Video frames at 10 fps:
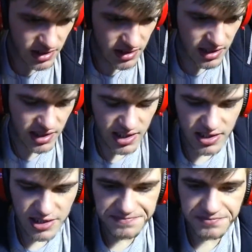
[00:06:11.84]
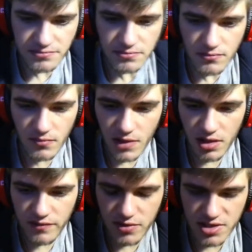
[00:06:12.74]
alejka,
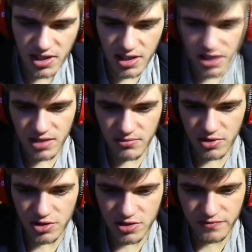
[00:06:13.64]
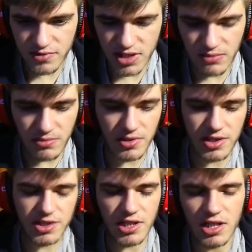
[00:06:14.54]
wąska idzie mąż z wózkiem obok
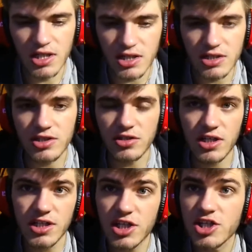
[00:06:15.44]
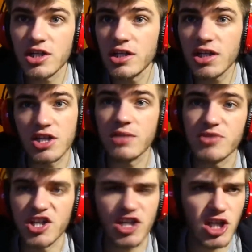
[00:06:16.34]
idzie żona i też, się, też nie
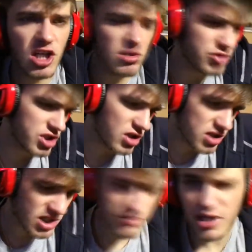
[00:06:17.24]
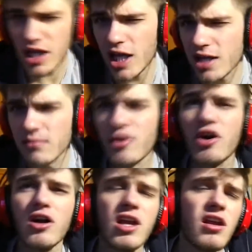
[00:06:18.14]
przejdzie. Idą środkiem, idą, bo
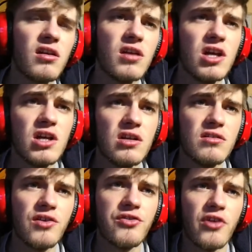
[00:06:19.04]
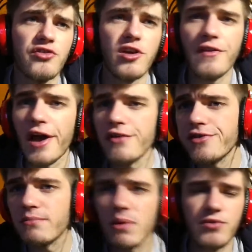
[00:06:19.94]
cholerę co, żona
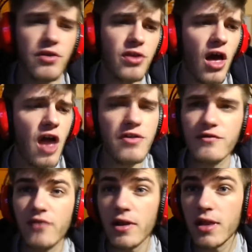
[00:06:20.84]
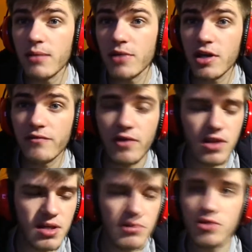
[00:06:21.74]
jestem, mam dziecko, ej, wolno mi,
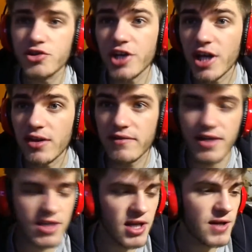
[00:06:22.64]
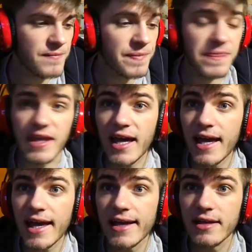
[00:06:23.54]
wolno mi ludzi taranować. Nie,